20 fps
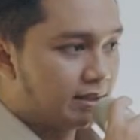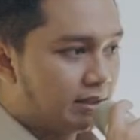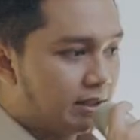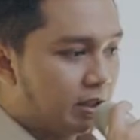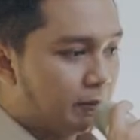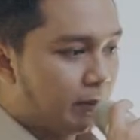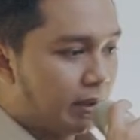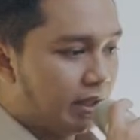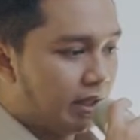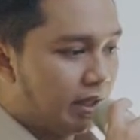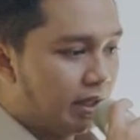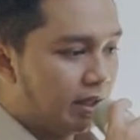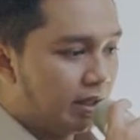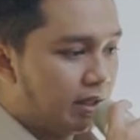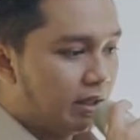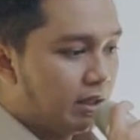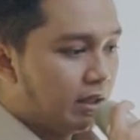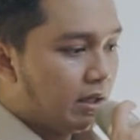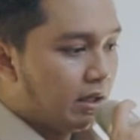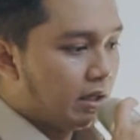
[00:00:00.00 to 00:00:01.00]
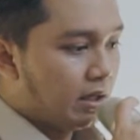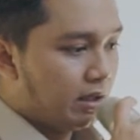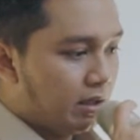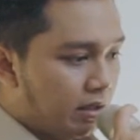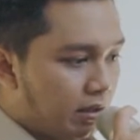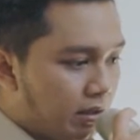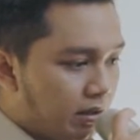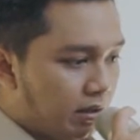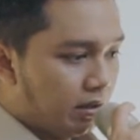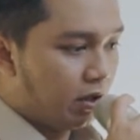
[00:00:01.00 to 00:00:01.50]
kasih kepada
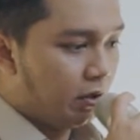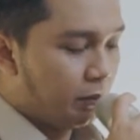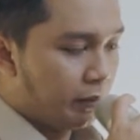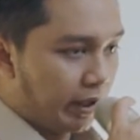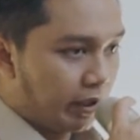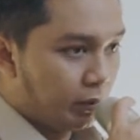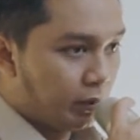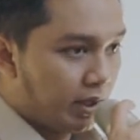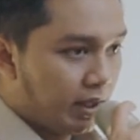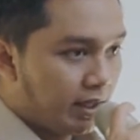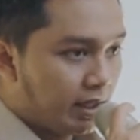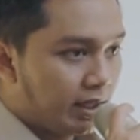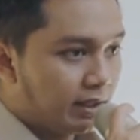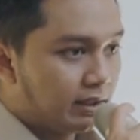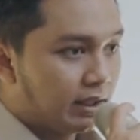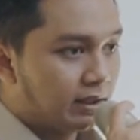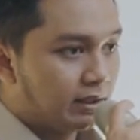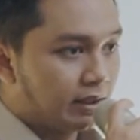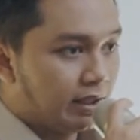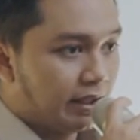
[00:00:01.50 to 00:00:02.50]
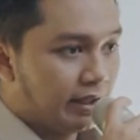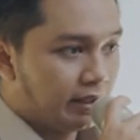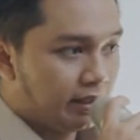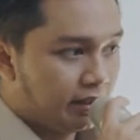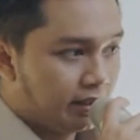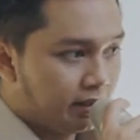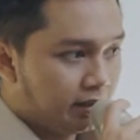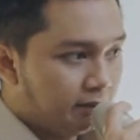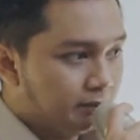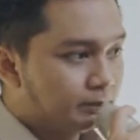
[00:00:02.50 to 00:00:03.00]
uh, Om Ridwan dan Tante
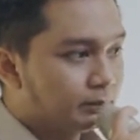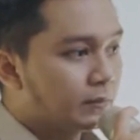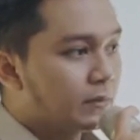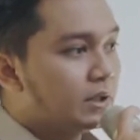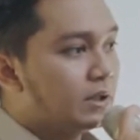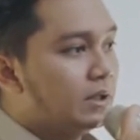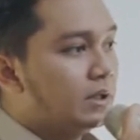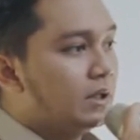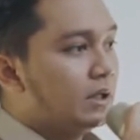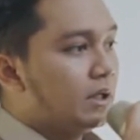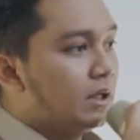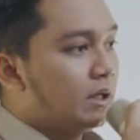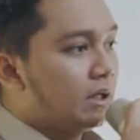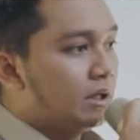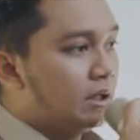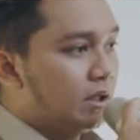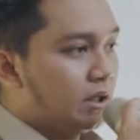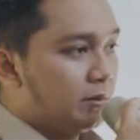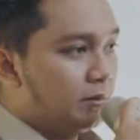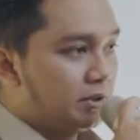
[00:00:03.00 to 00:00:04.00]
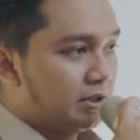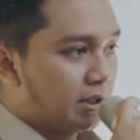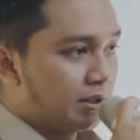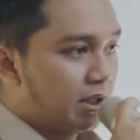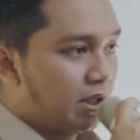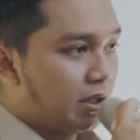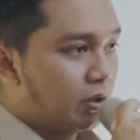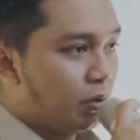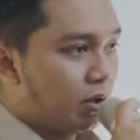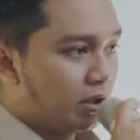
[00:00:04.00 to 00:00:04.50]
Leni uh,
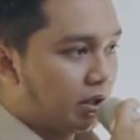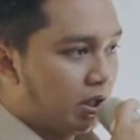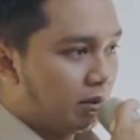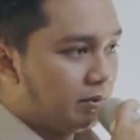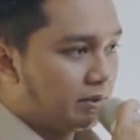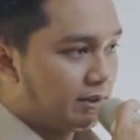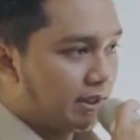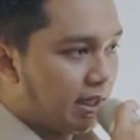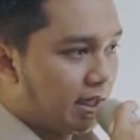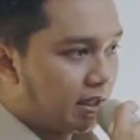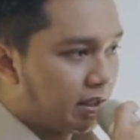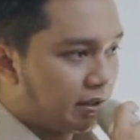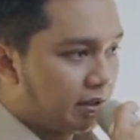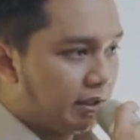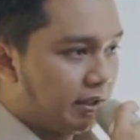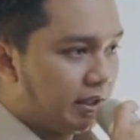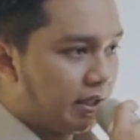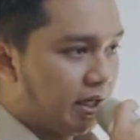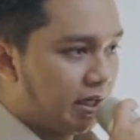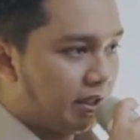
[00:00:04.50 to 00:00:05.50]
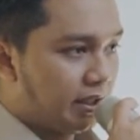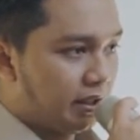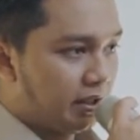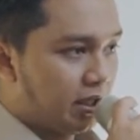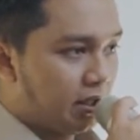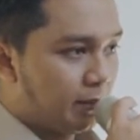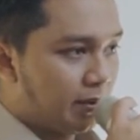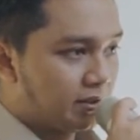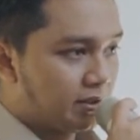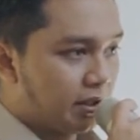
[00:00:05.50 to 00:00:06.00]
beserta keluarga besar Dini
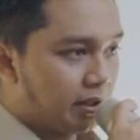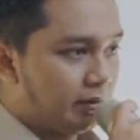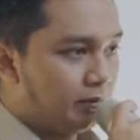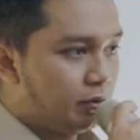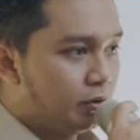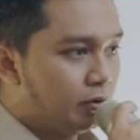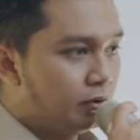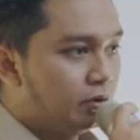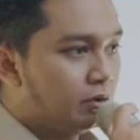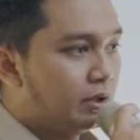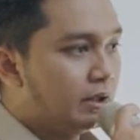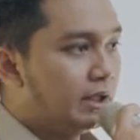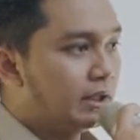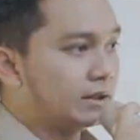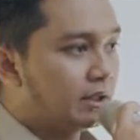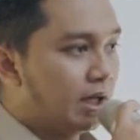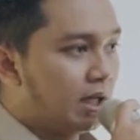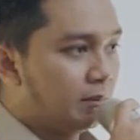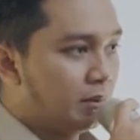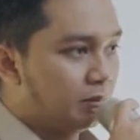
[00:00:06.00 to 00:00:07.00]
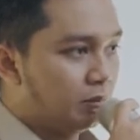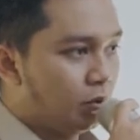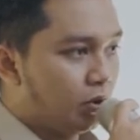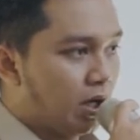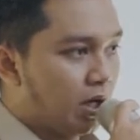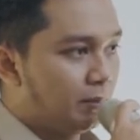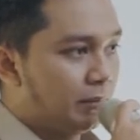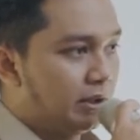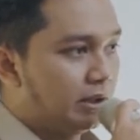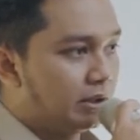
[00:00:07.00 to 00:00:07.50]
Khairina Pasaribu yang telah
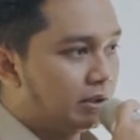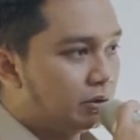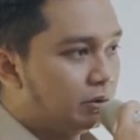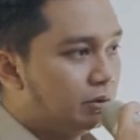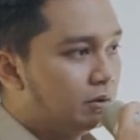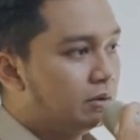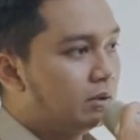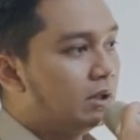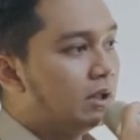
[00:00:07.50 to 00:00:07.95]
membuka pintu